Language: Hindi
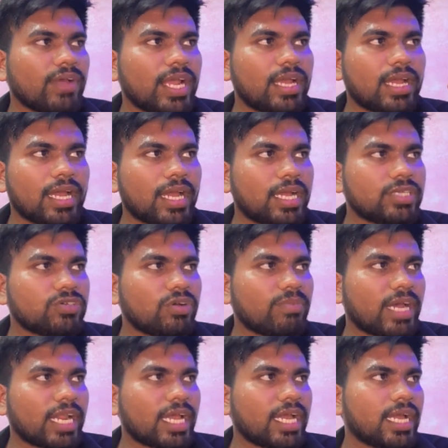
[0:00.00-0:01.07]
में जो
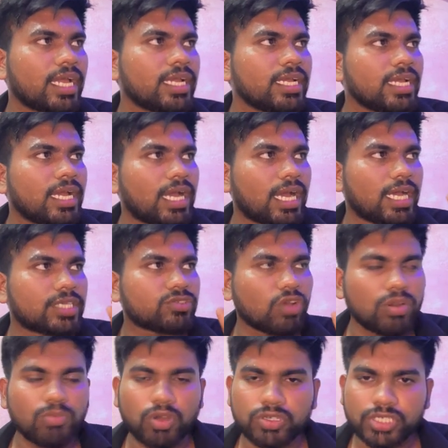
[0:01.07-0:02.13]
हमारा
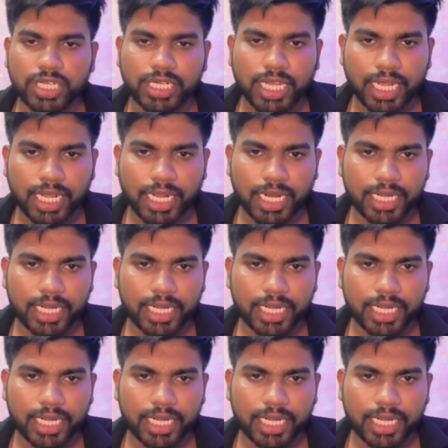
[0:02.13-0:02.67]
सॉइल मॉइस्चर का